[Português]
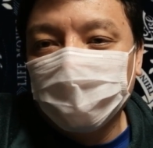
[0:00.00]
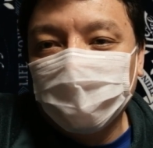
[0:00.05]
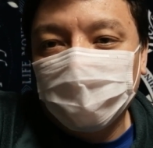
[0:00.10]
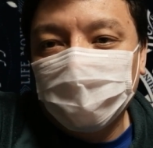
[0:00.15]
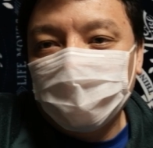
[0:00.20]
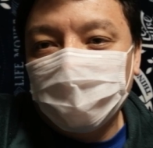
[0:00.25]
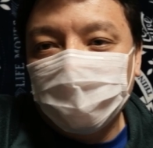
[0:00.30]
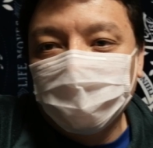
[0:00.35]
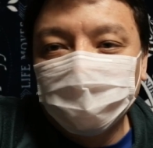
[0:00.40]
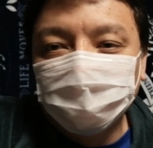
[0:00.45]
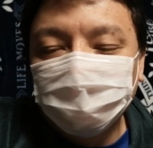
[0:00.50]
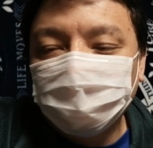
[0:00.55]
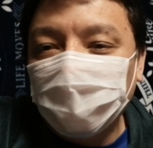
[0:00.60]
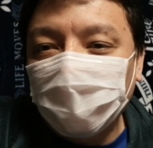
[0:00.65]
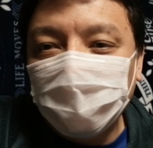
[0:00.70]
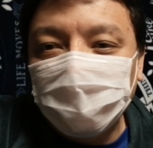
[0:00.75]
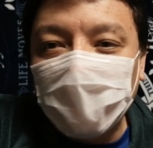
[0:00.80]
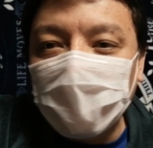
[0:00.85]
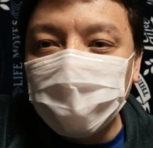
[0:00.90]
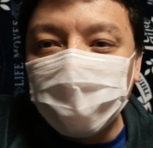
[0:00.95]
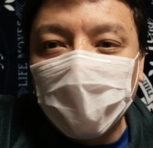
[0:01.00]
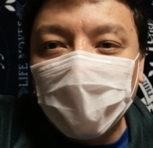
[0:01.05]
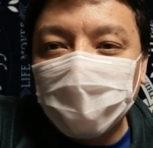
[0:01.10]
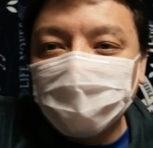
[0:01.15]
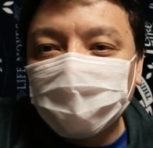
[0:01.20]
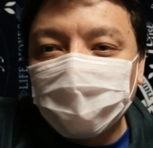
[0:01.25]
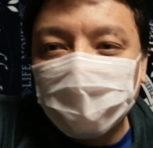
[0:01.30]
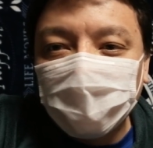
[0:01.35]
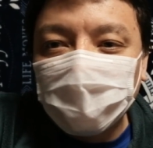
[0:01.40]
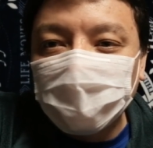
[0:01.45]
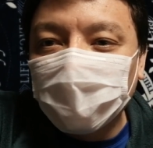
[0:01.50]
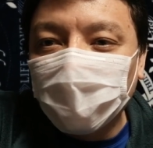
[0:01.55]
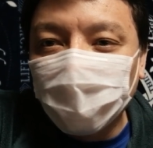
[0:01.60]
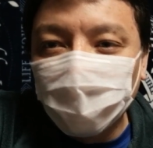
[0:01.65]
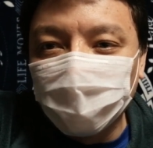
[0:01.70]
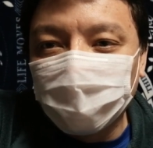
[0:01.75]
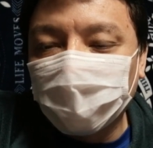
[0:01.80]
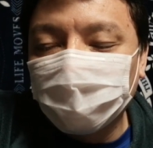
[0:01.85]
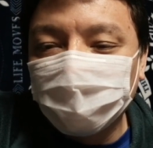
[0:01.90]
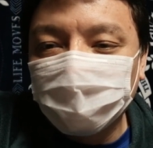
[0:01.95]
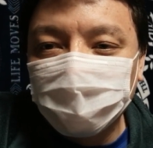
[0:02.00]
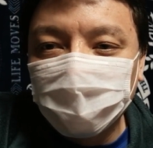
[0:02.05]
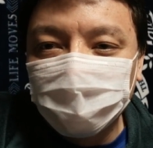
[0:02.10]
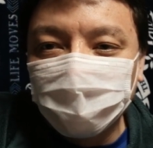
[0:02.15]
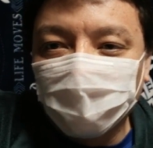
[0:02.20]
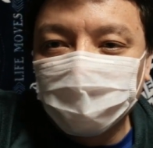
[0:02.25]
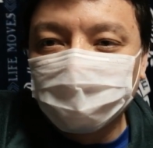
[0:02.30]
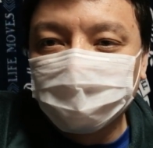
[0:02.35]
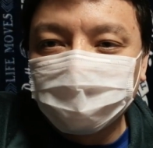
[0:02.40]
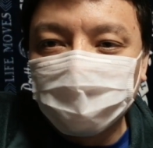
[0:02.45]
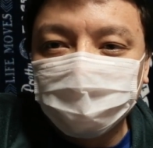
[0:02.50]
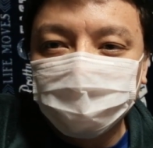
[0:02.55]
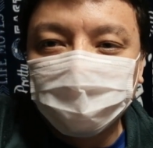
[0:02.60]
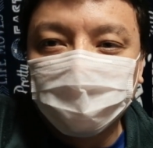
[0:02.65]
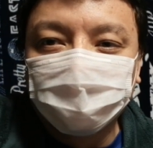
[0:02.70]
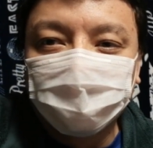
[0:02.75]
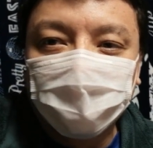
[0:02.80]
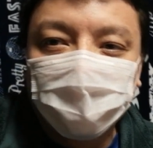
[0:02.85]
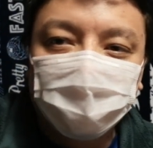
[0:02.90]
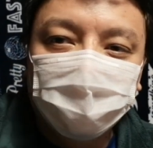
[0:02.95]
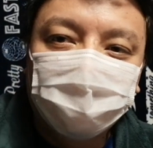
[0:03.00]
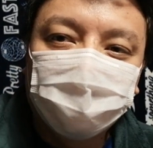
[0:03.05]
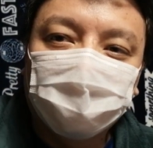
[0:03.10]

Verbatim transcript: É, não tem nem máscara nem álcool para vender mais no Japão, né?